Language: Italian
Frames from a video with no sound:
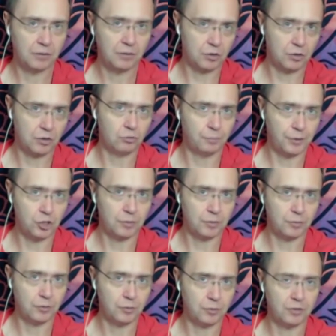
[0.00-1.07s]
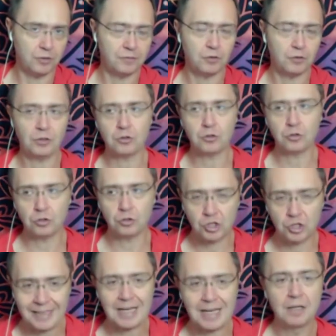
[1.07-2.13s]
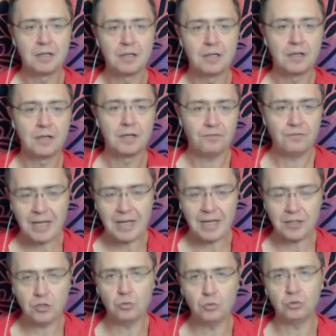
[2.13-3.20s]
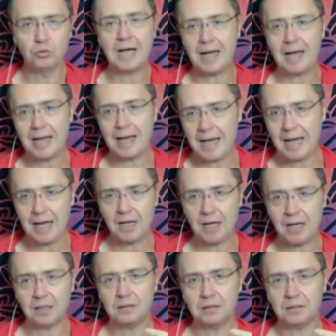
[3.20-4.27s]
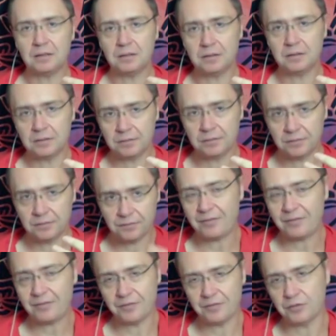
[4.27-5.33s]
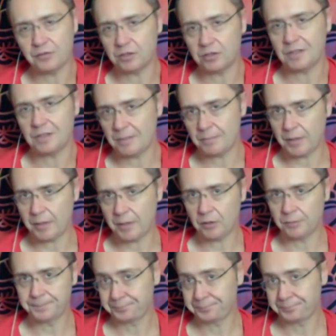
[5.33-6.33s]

E questo è il principio di fondo. La conoscenza vi aiuta a farvi fottere sempre meno.